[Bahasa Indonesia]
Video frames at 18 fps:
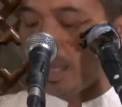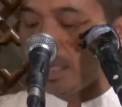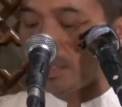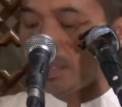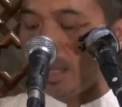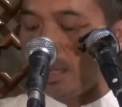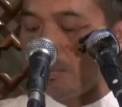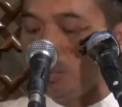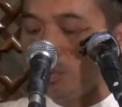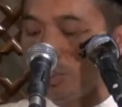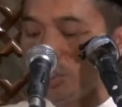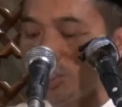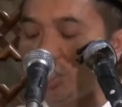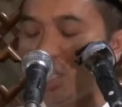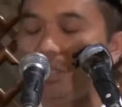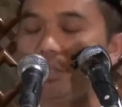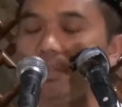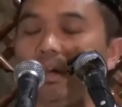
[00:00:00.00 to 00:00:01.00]
ta'budi
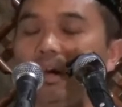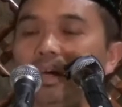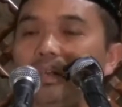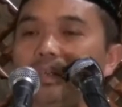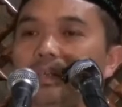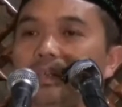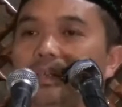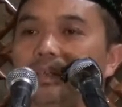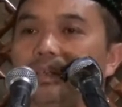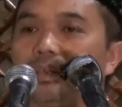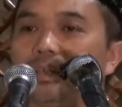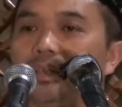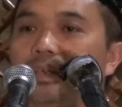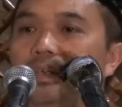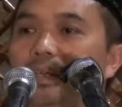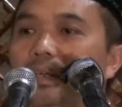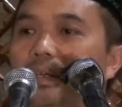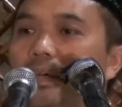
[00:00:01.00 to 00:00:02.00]
syaitan
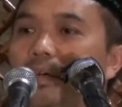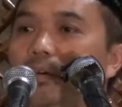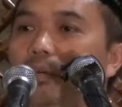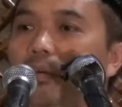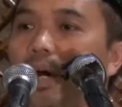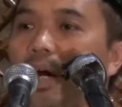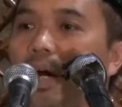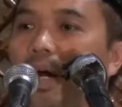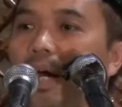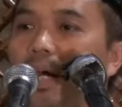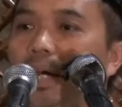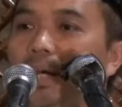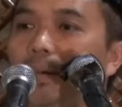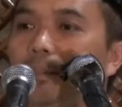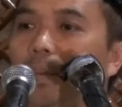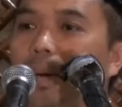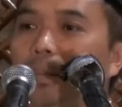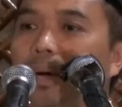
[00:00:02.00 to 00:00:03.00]
ya
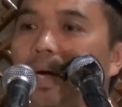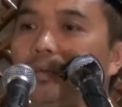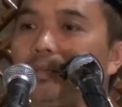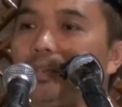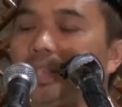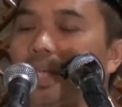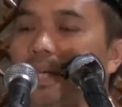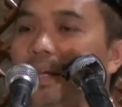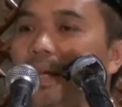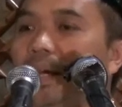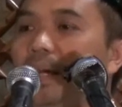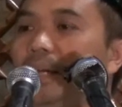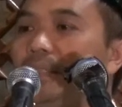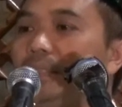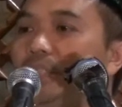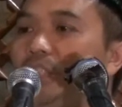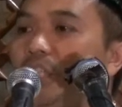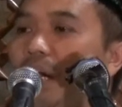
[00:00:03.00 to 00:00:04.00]
Wahai bapakku
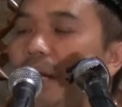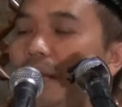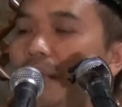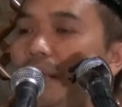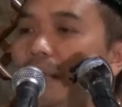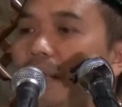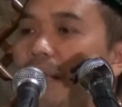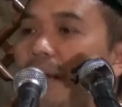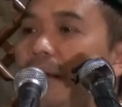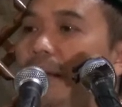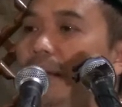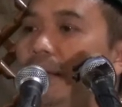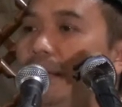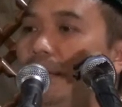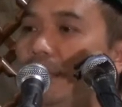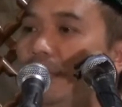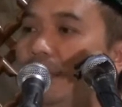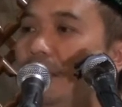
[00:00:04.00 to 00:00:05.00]
sayang, janganlah
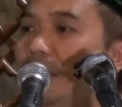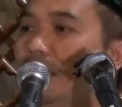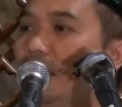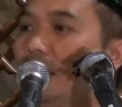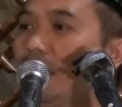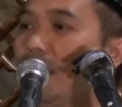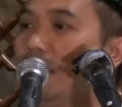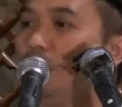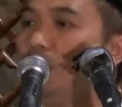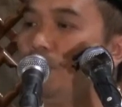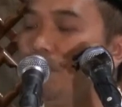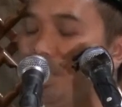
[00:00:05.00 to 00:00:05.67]
kamu